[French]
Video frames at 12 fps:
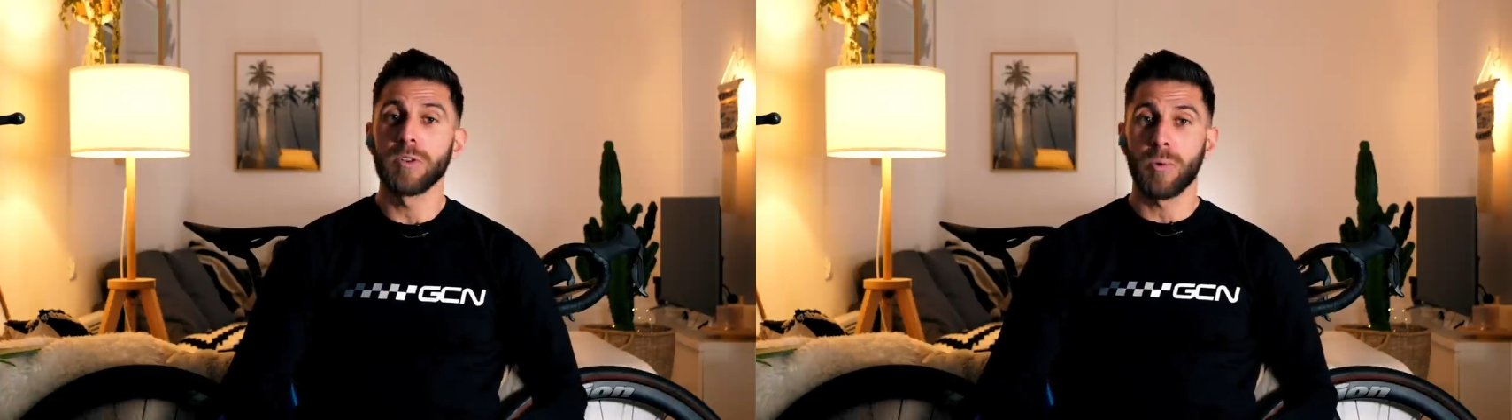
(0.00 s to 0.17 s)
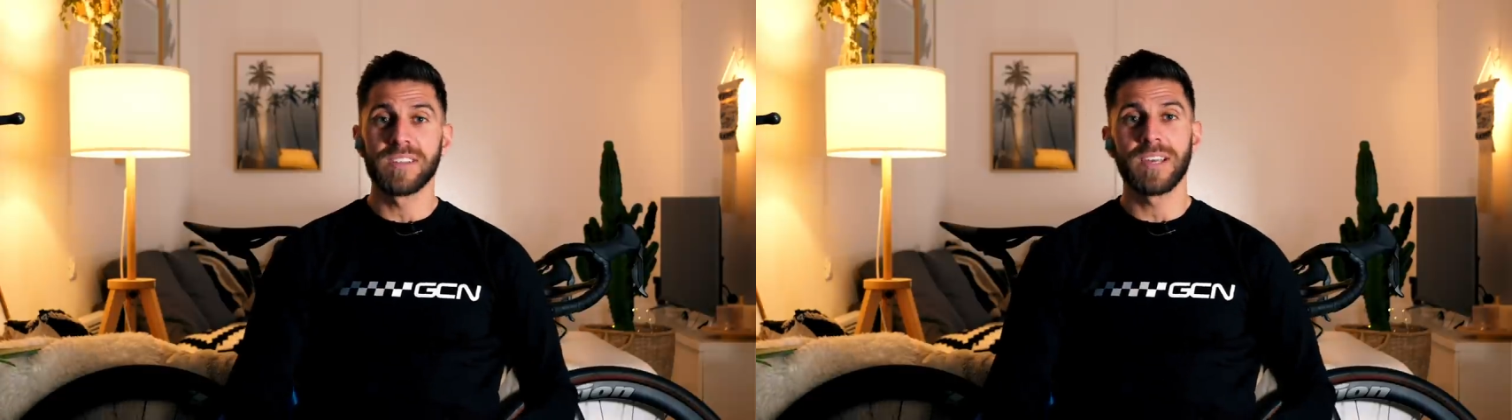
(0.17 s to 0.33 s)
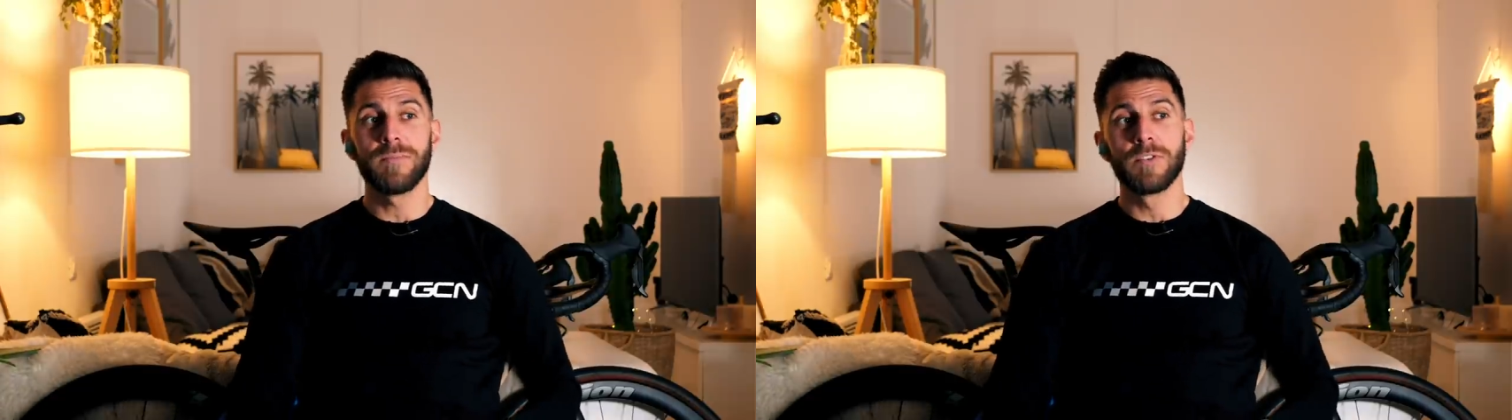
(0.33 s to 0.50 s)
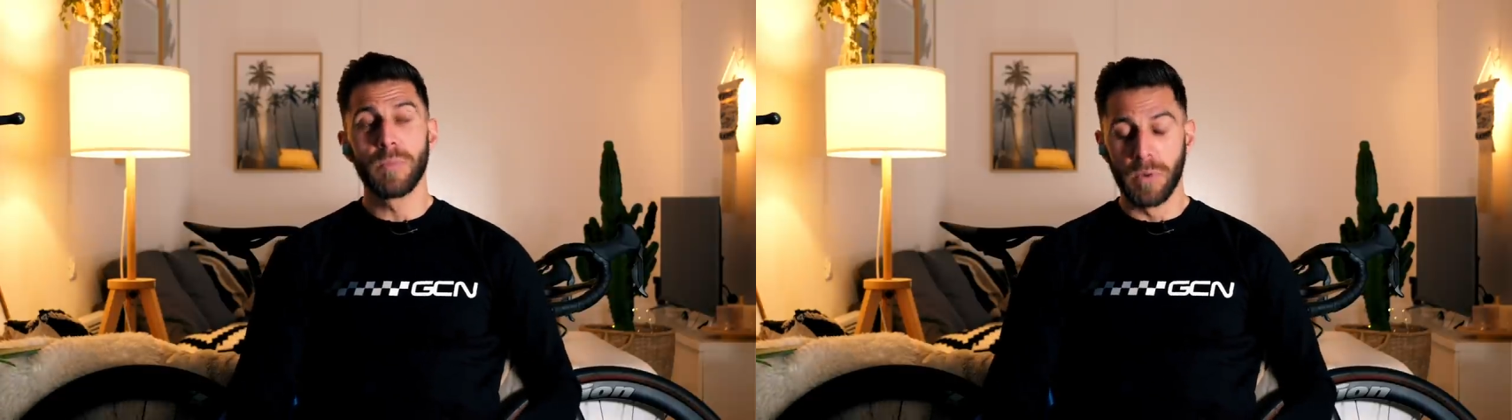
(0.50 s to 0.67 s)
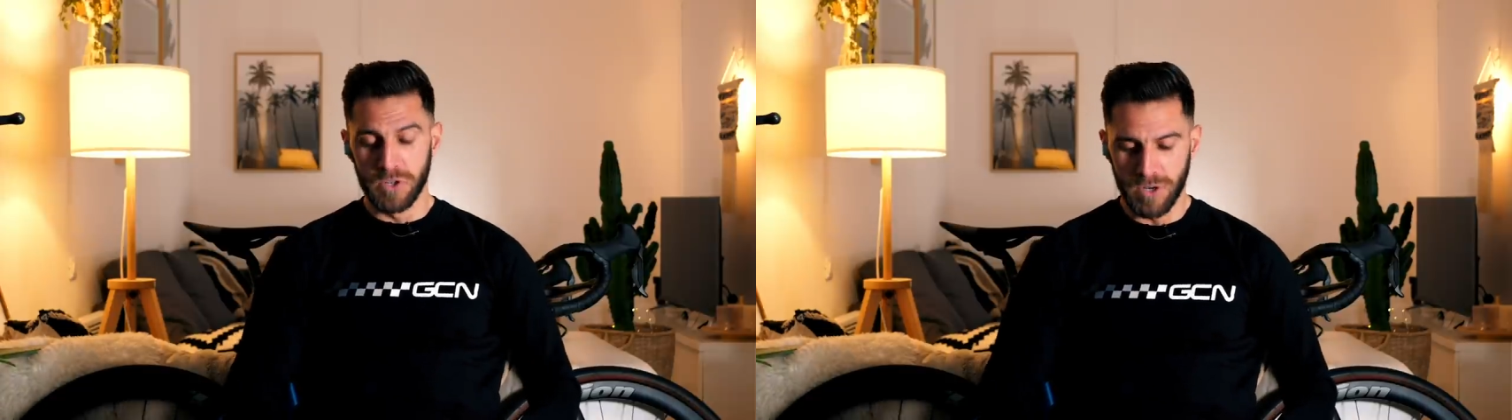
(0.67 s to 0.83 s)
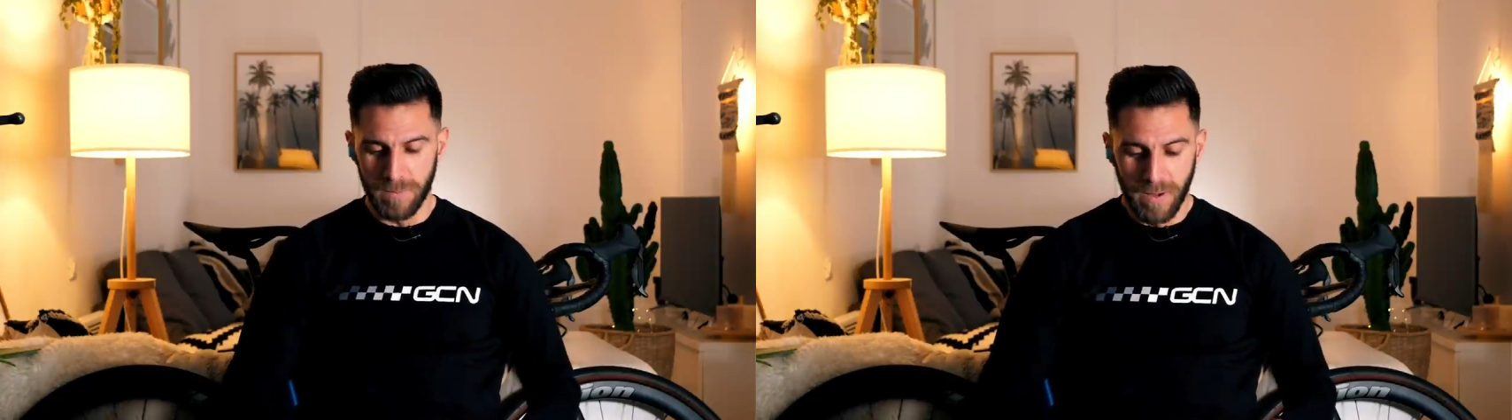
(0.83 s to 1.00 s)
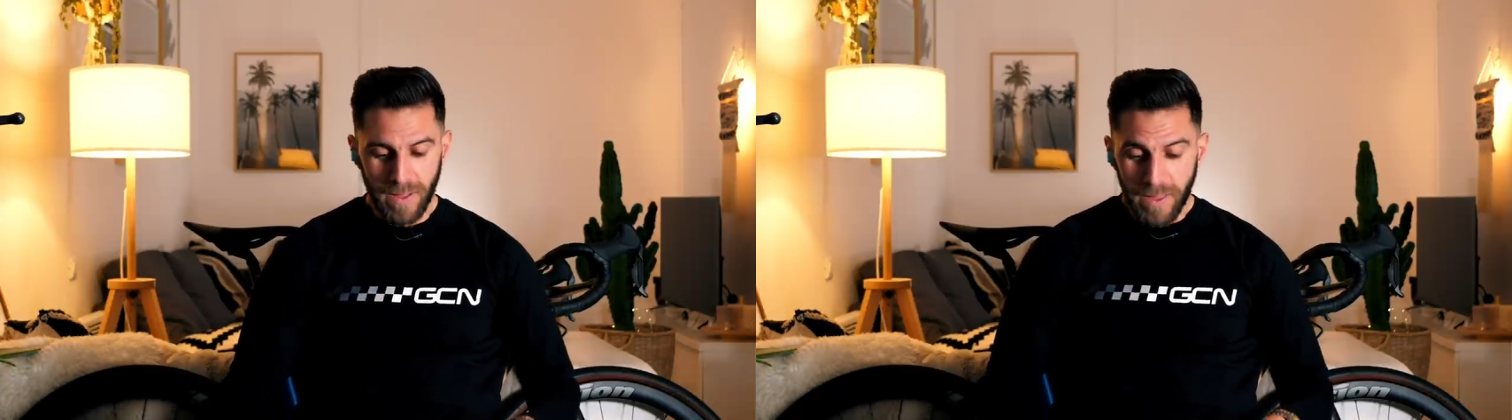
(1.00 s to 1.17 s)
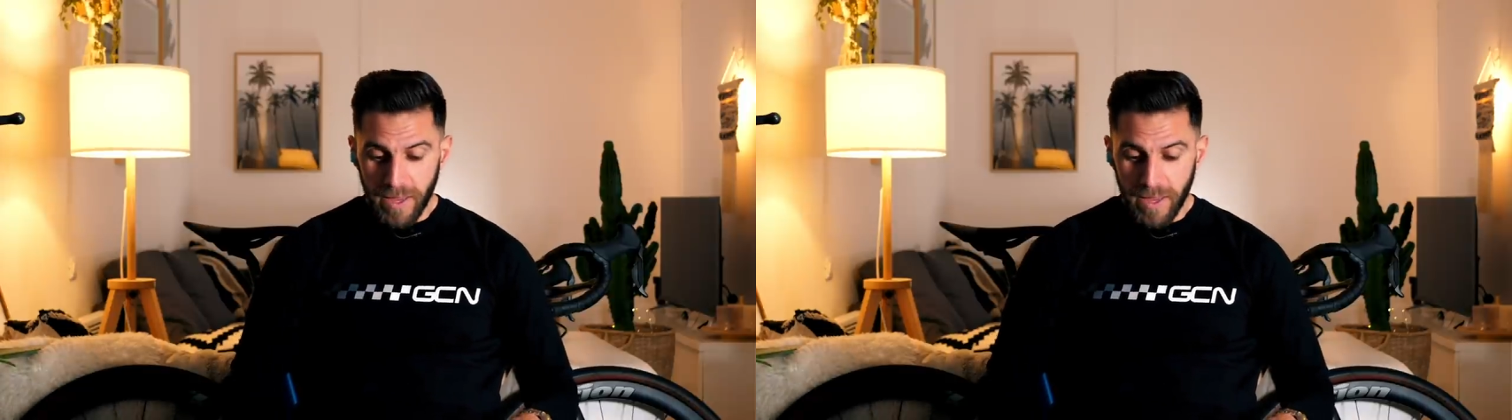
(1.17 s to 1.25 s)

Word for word: troisième du podium.